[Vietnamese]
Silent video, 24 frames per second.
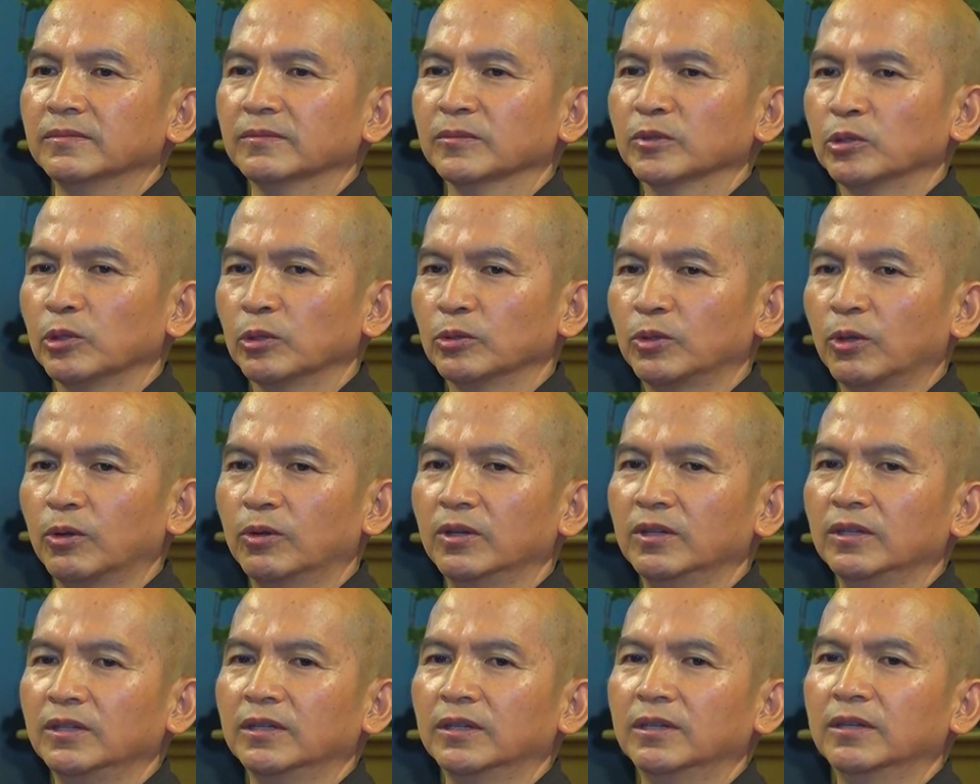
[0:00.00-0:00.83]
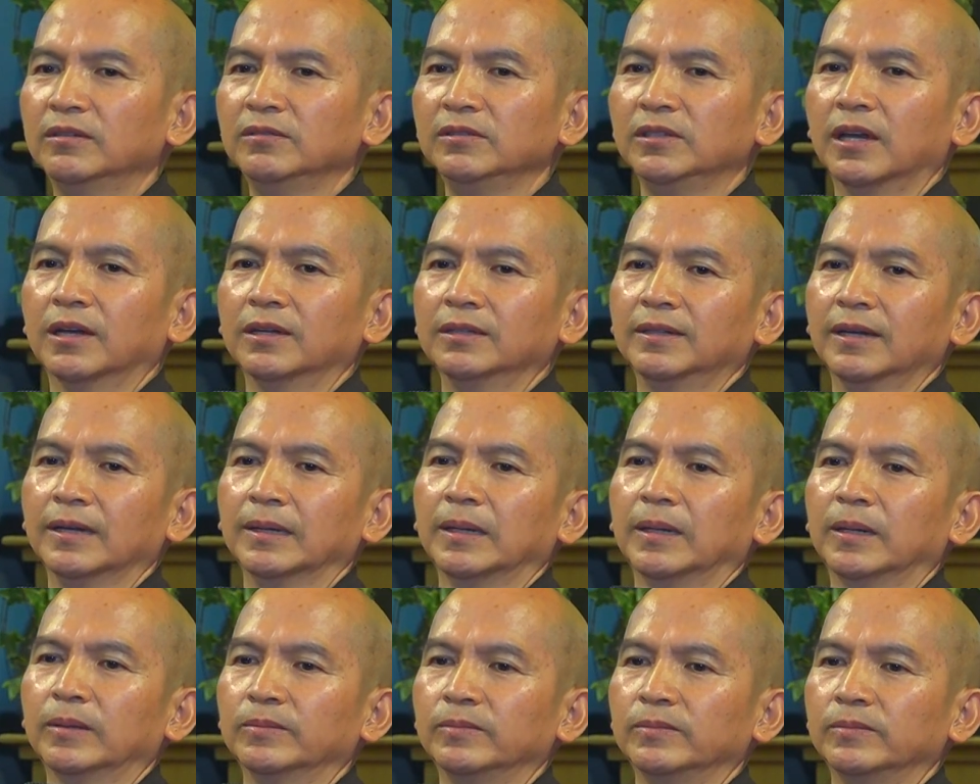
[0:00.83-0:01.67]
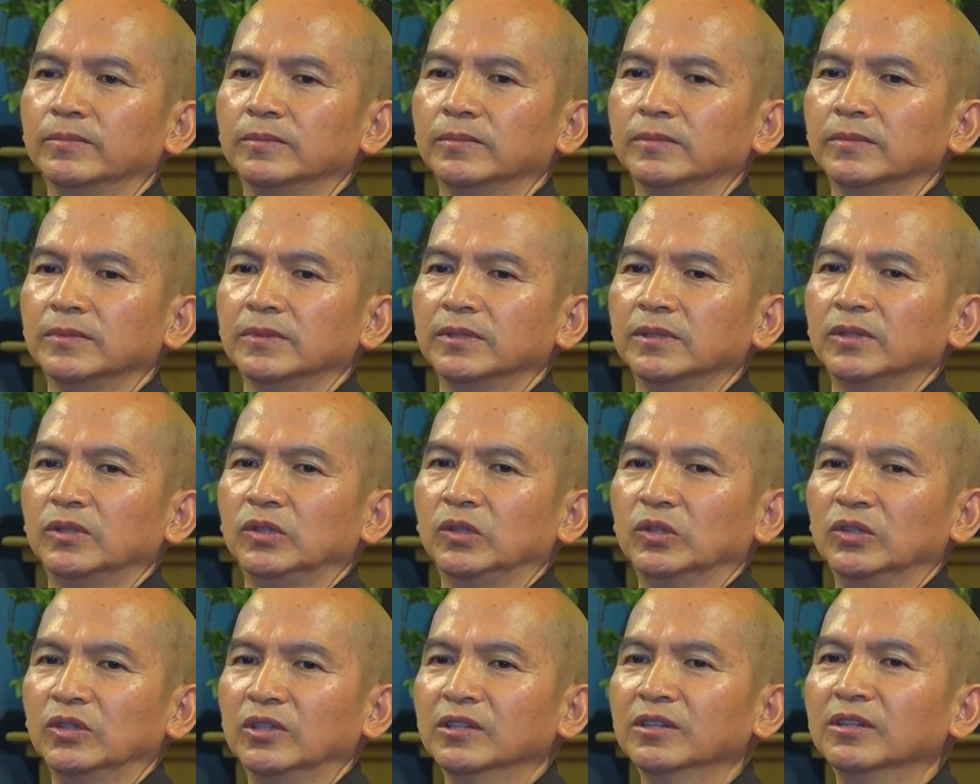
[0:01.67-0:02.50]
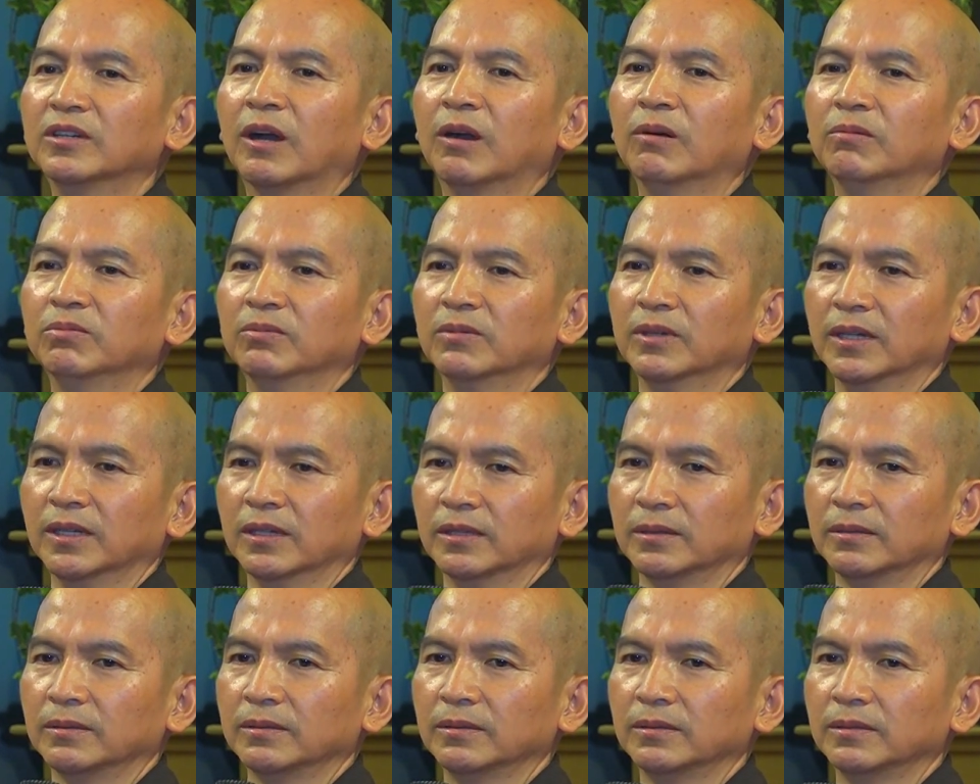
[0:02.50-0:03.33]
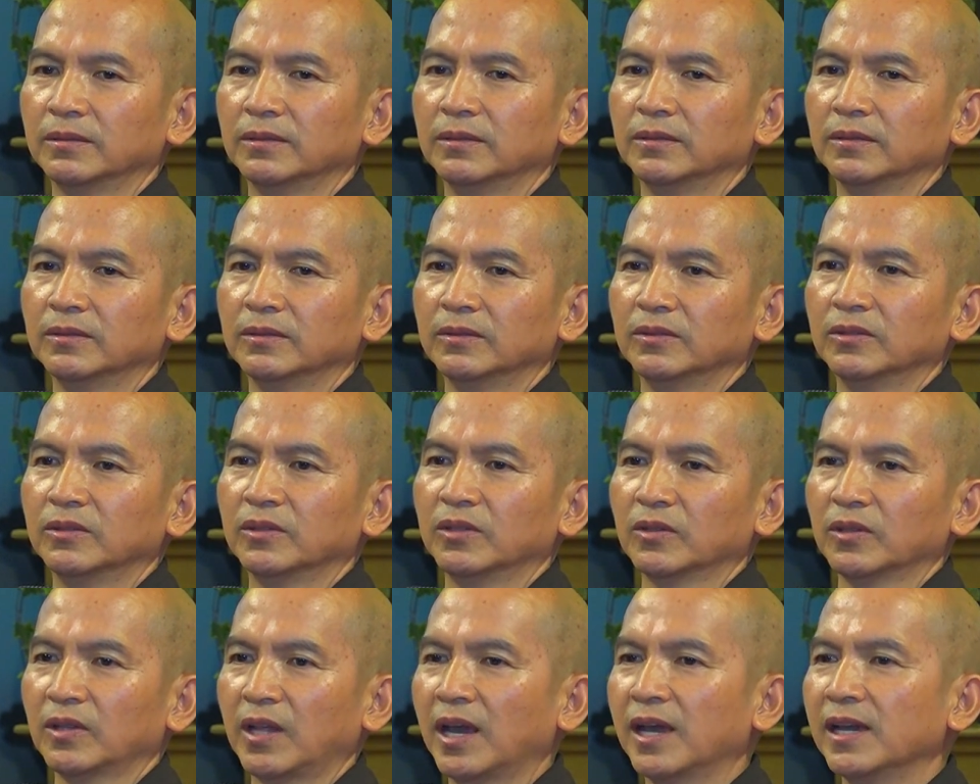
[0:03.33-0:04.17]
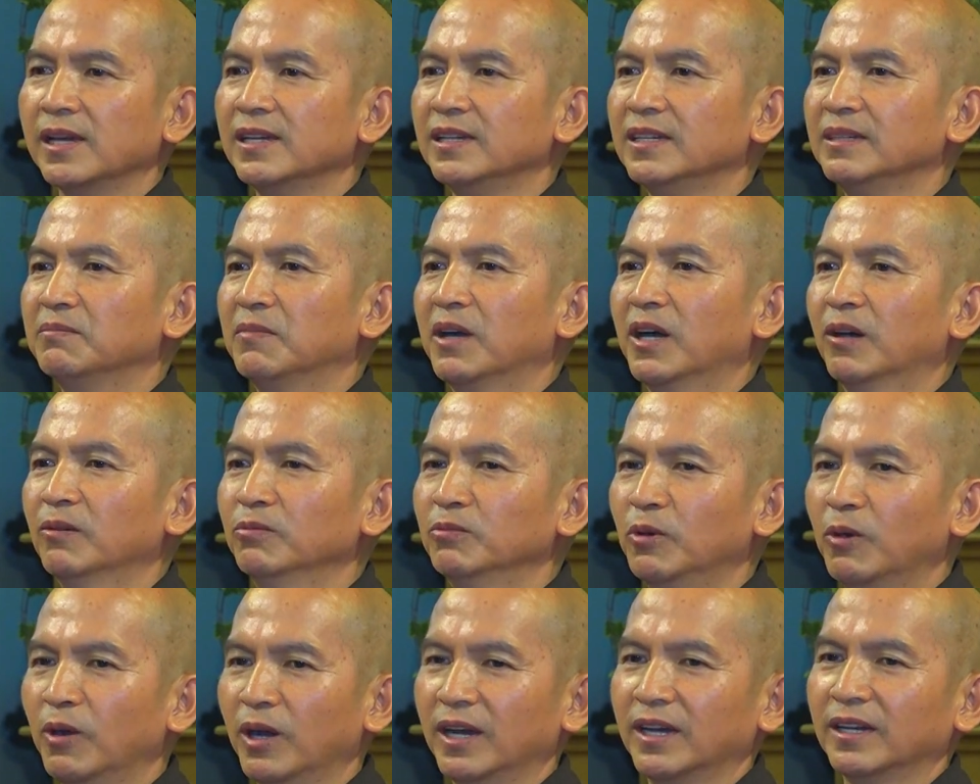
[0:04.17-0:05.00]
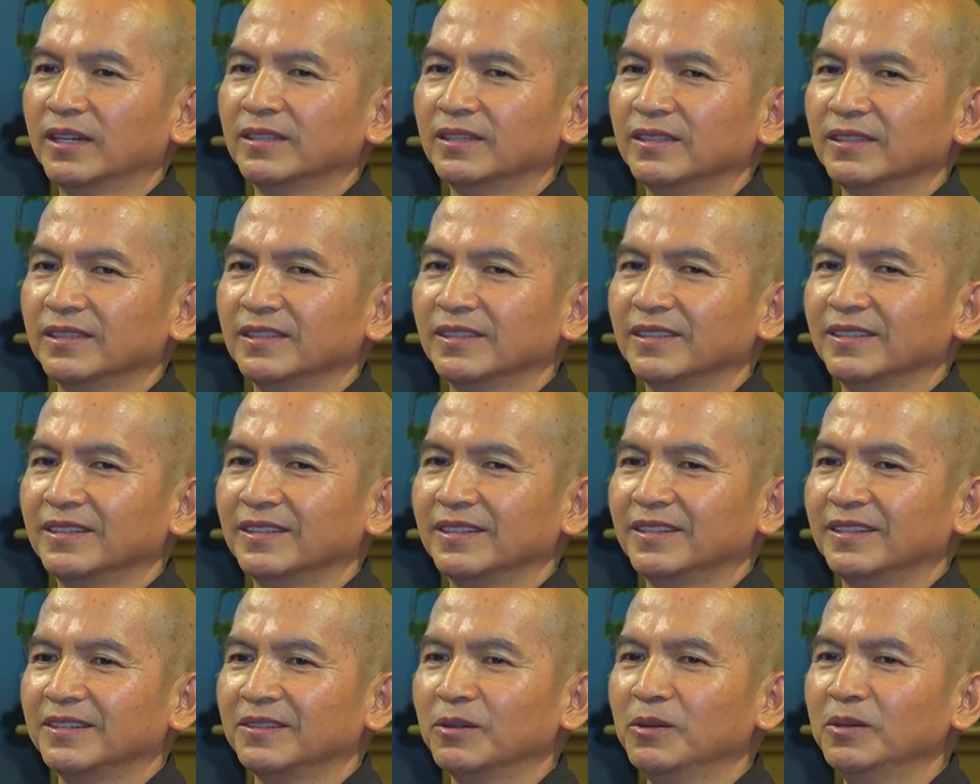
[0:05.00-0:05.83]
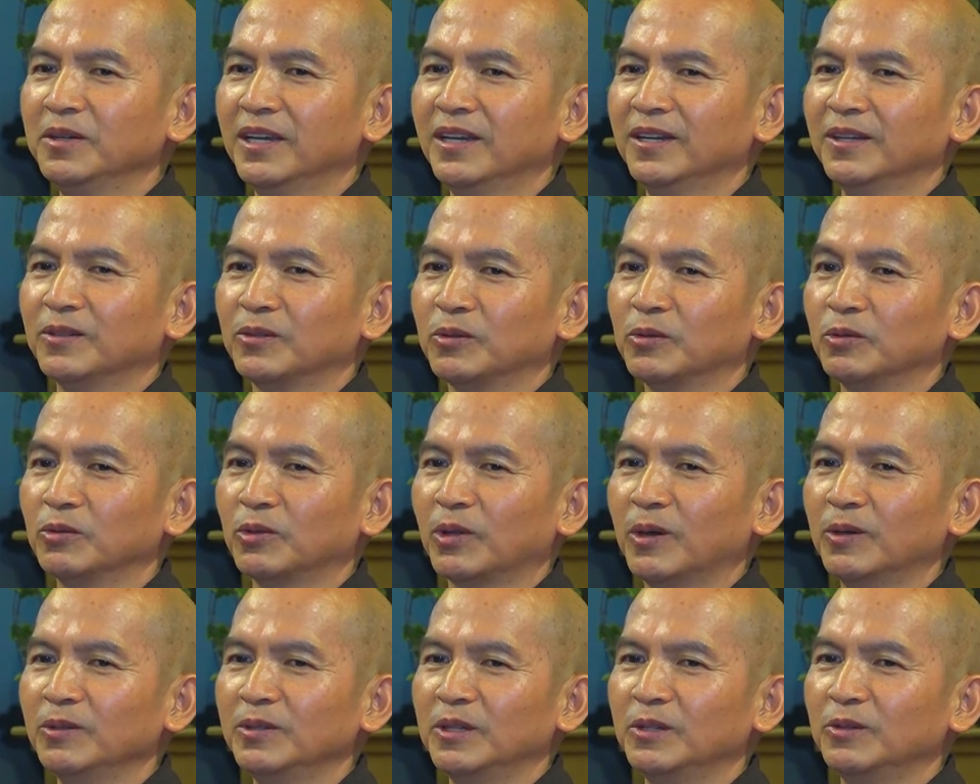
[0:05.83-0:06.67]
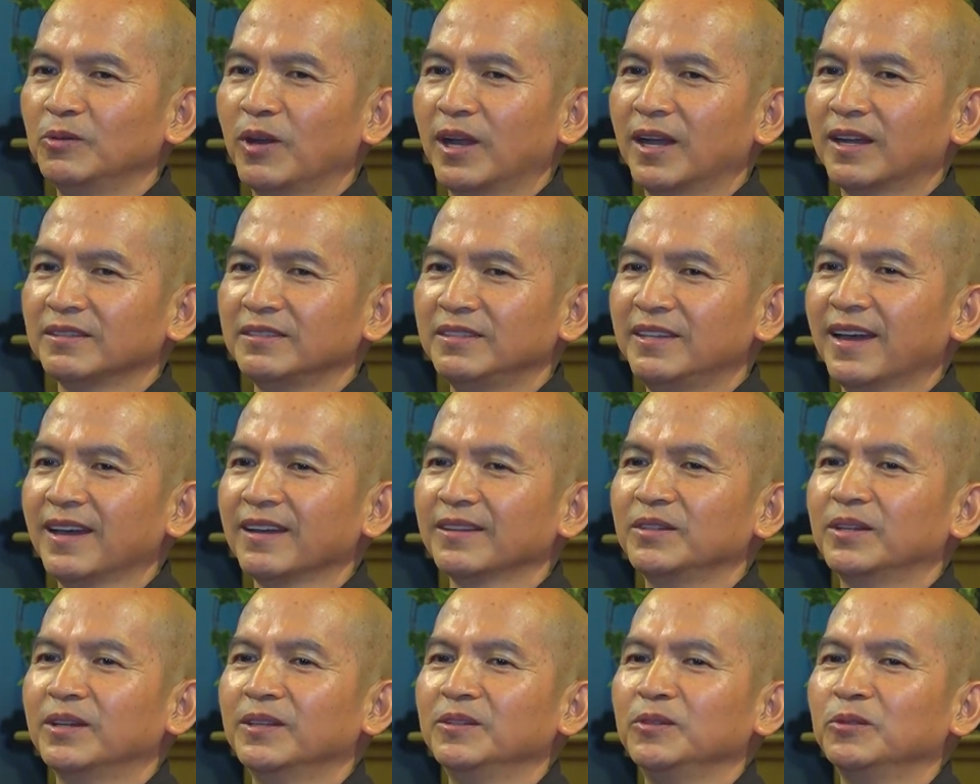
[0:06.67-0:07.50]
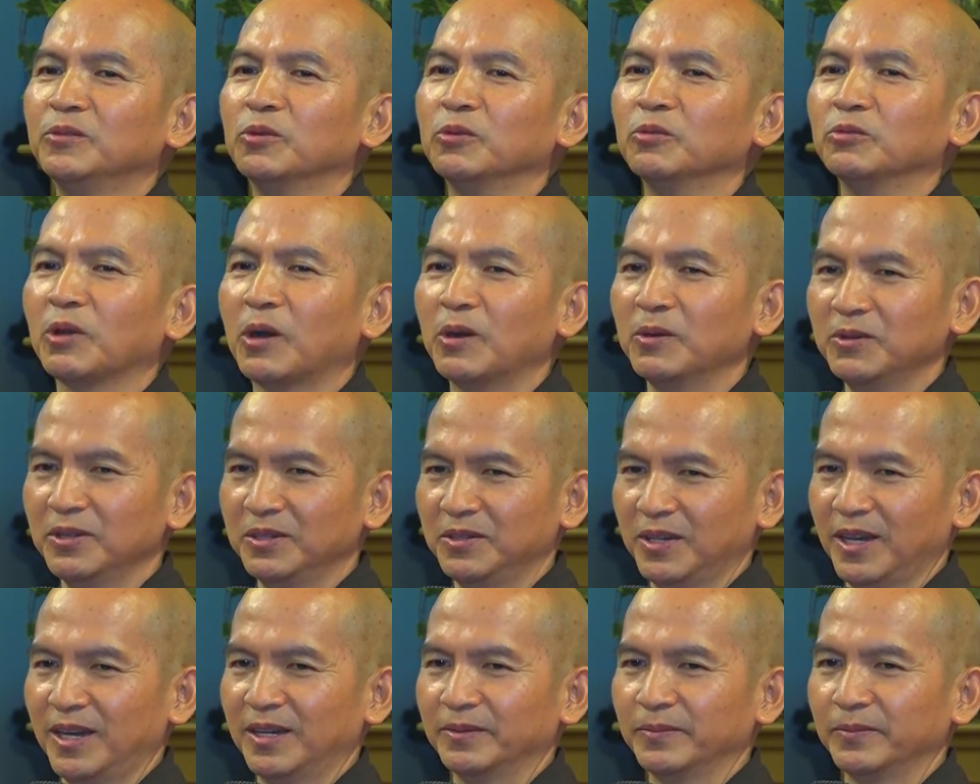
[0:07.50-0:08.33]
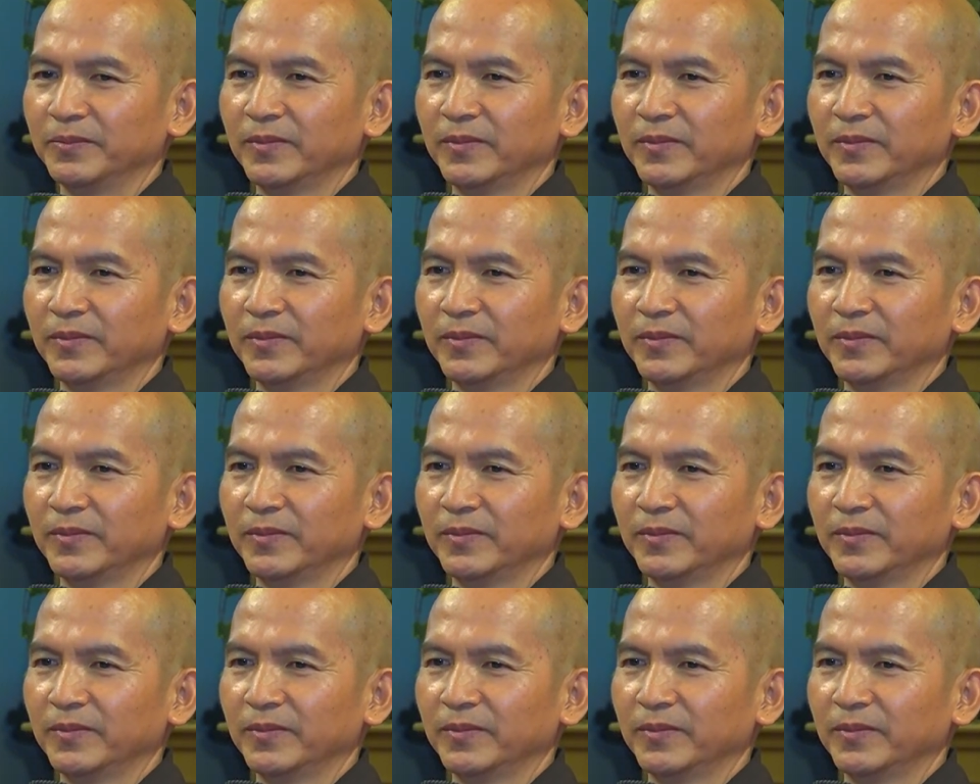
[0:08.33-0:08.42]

rồi tôi hướng dẫn các ông. Chứ không á, thầy mà ông qua, có nghĩa là cụ Tổ Định Quang nhắc đến cụ Tổ Định Thành,